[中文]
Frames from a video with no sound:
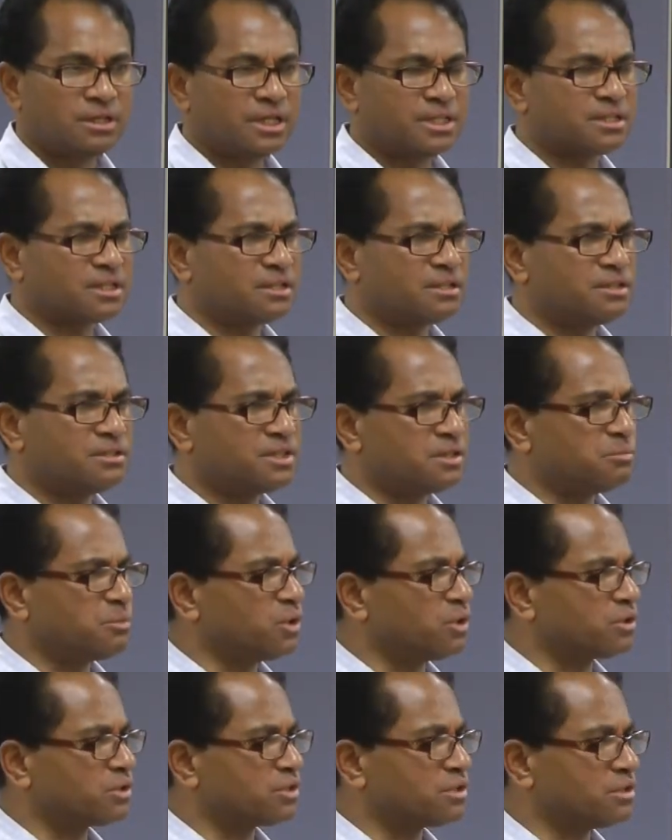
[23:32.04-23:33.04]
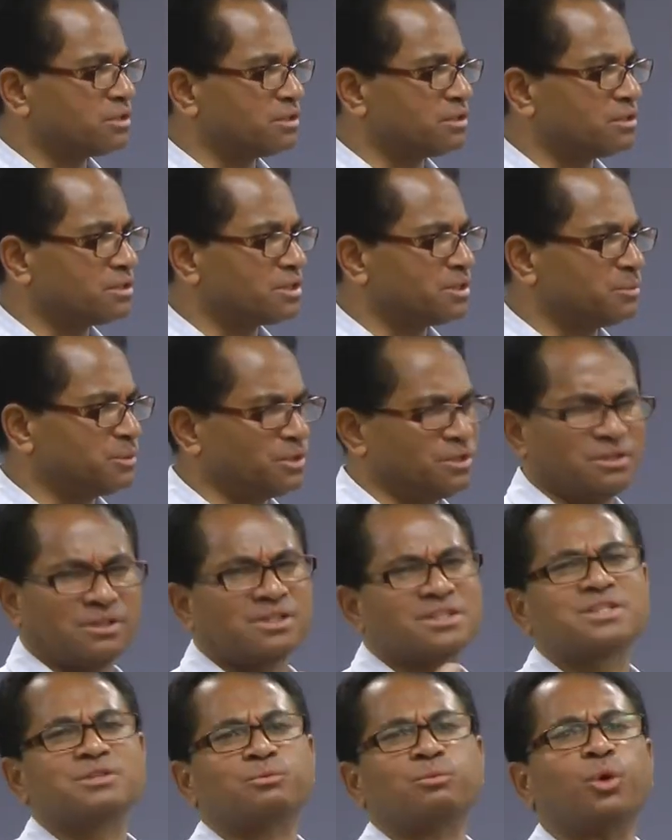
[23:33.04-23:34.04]
那这个的寂寞是是
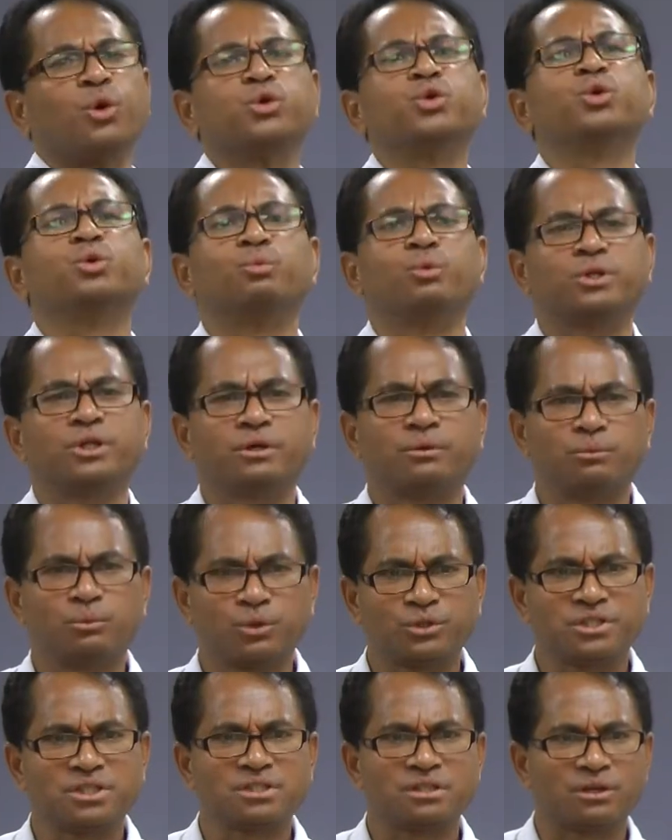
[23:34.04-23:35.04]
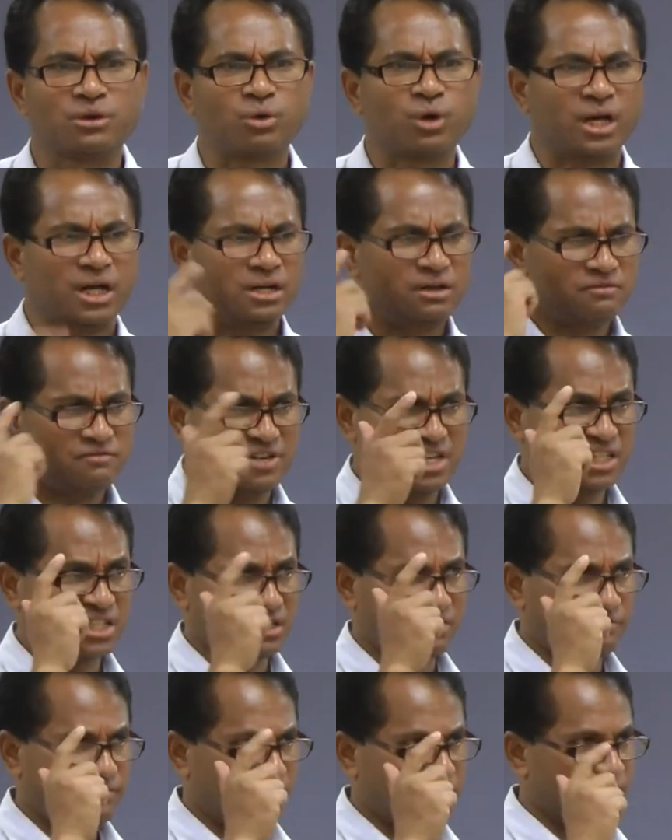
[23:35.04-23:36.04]
是我用我的我自己的话，非
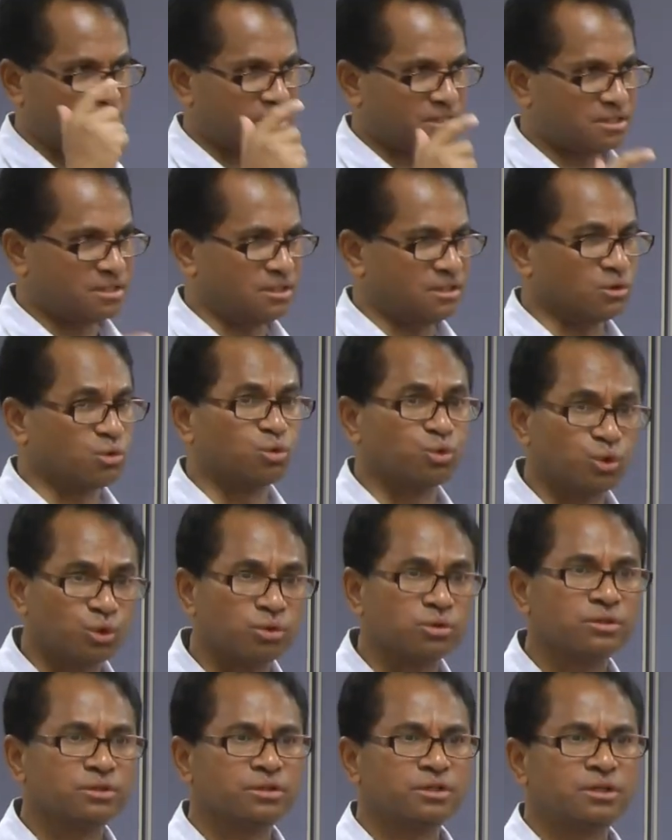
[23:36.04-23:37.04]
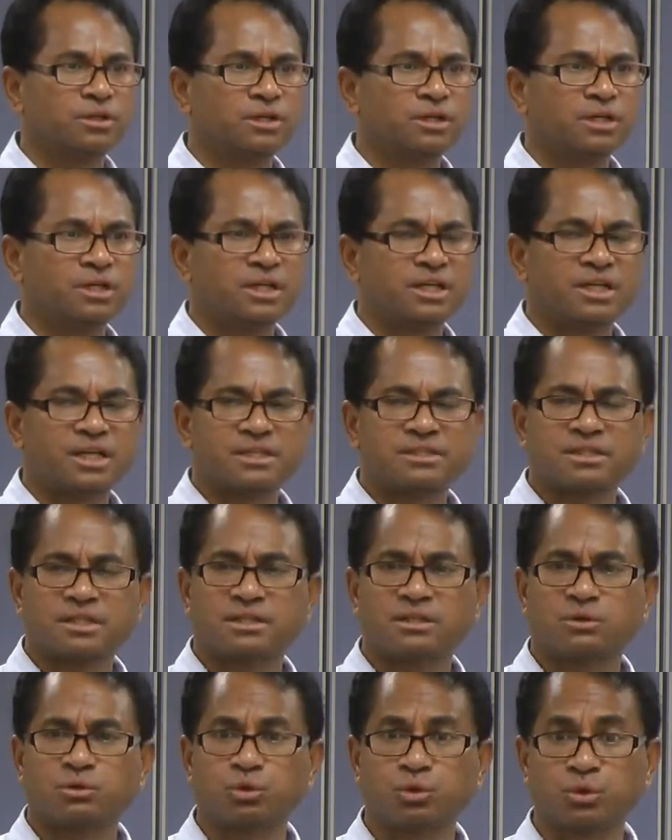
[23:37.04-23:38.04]
常非常深的孤独。那这
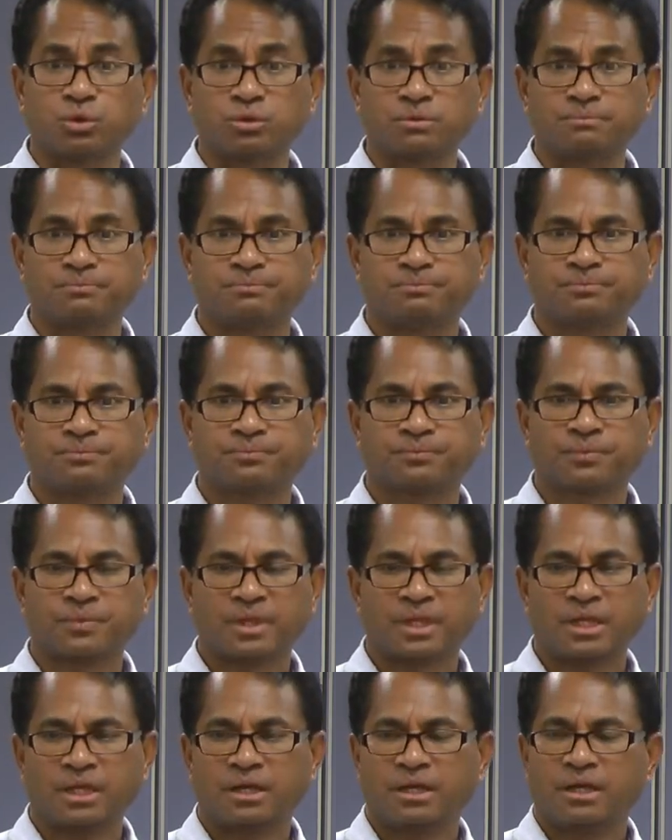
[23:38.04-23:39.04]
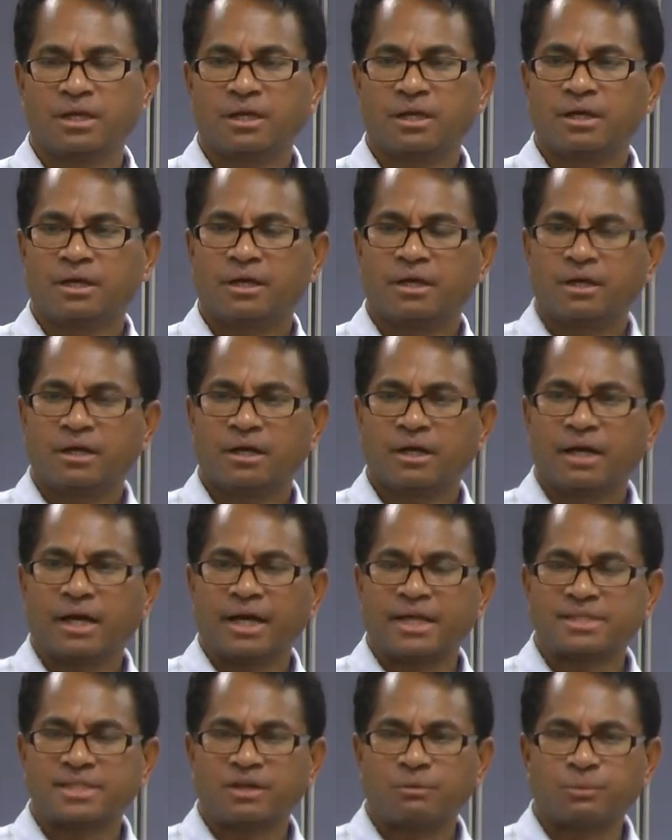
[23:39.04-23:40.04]
个的孤独，
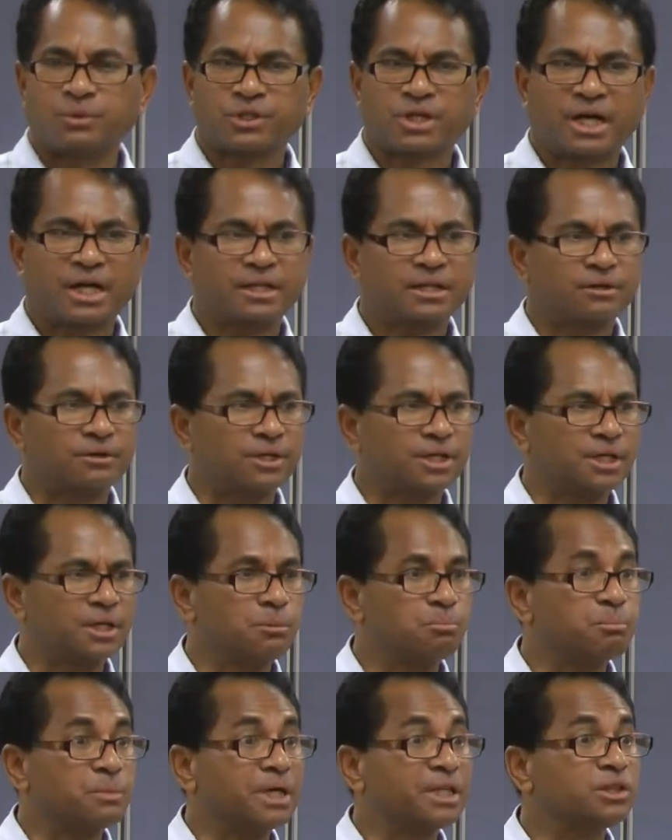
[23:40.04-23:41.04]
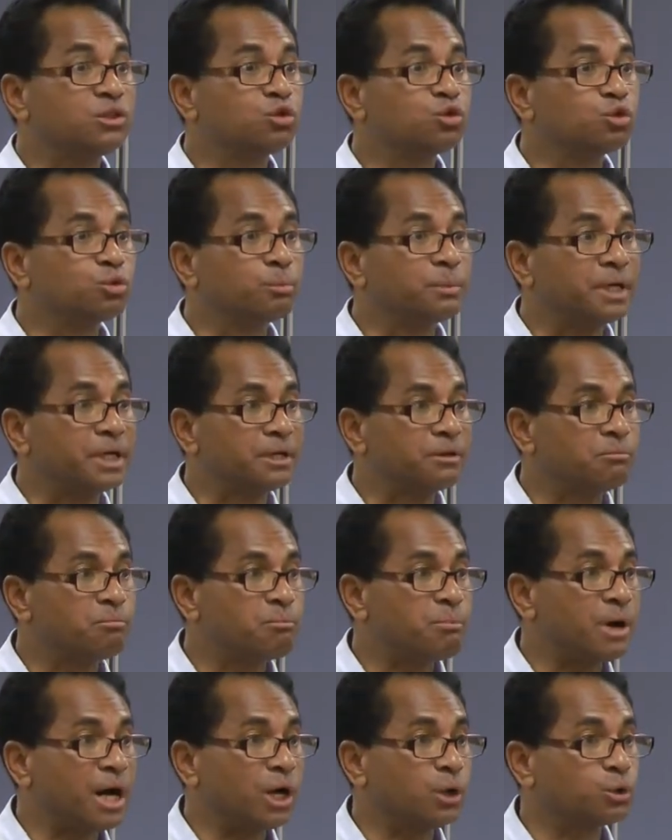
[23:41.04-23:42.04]
刚才我们就看到了，门都
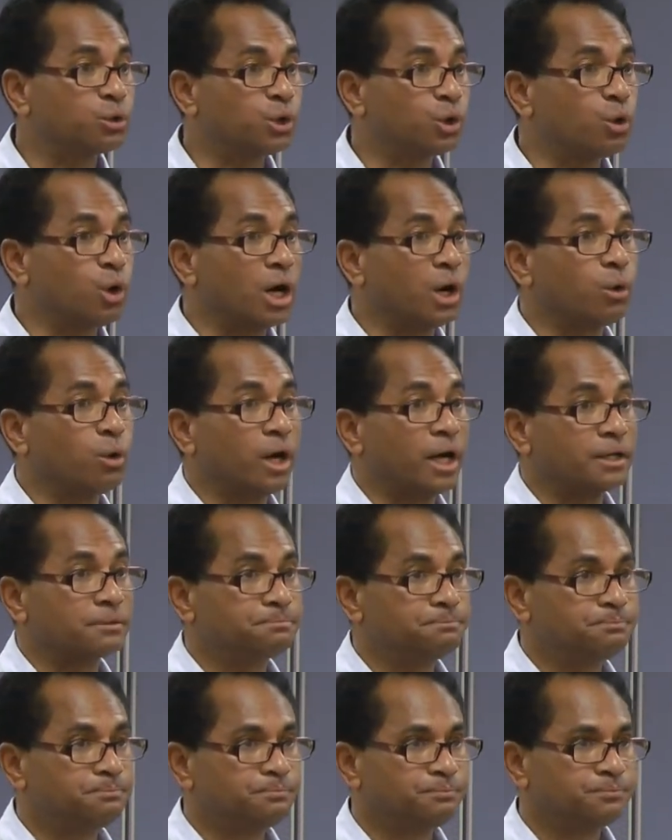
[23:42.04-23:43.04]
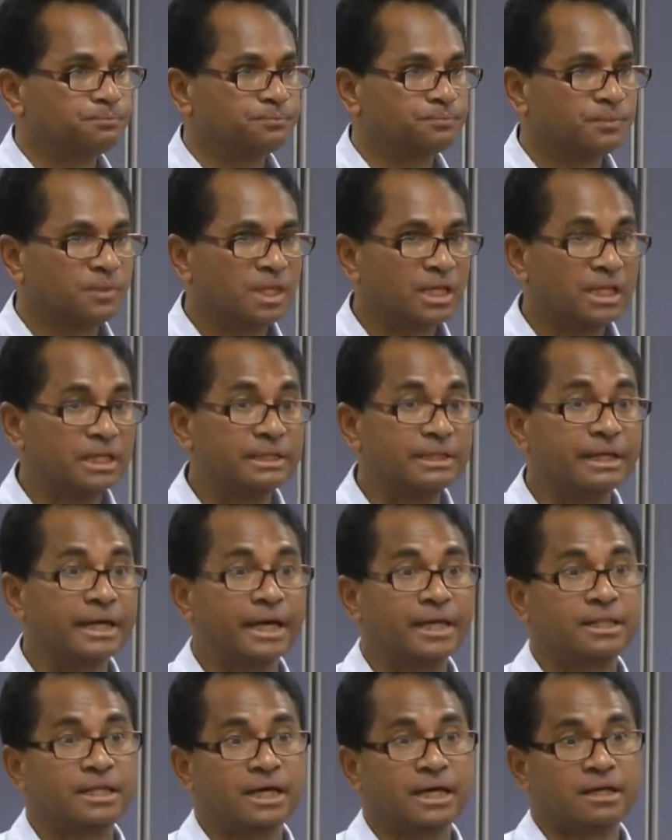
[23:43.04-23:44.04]
门跑得光光，离
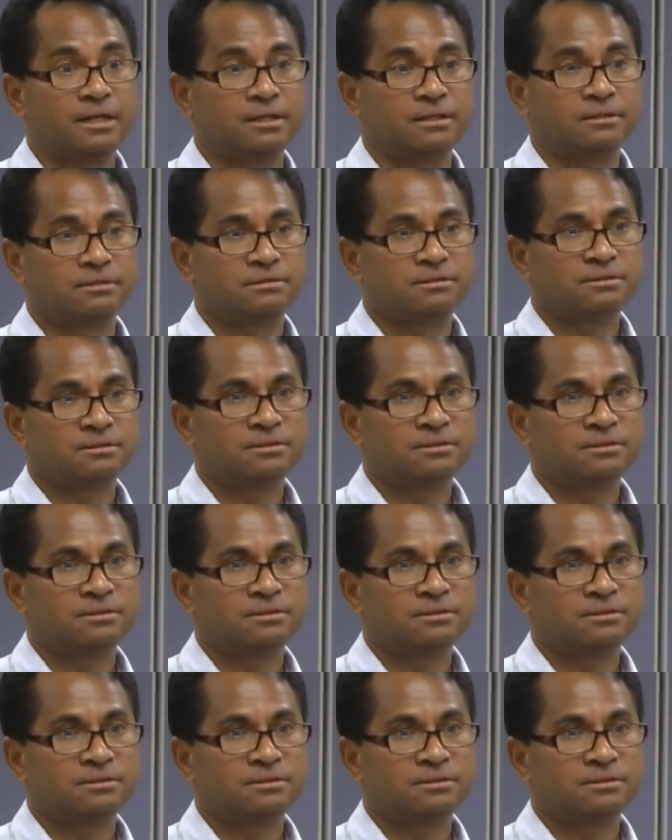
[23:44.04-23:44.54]
开他了。